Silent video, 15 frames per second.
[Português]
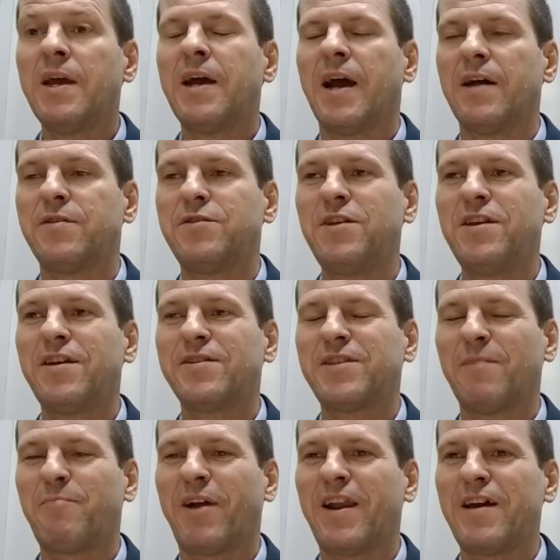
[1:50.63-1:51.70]
Assim,
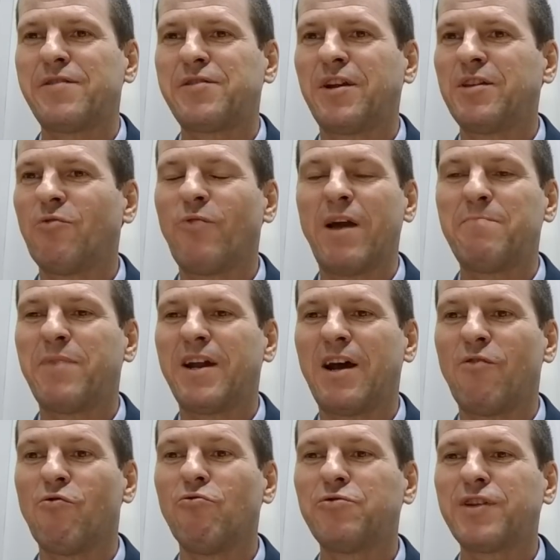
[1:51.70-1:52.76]
esta palestra não é para
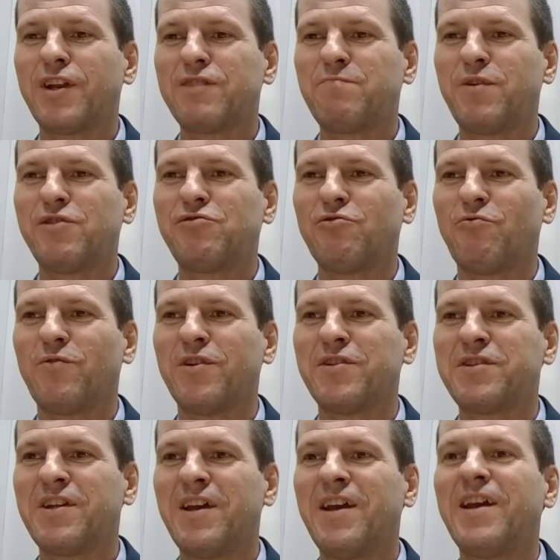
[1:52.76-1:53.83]
outras pessoas.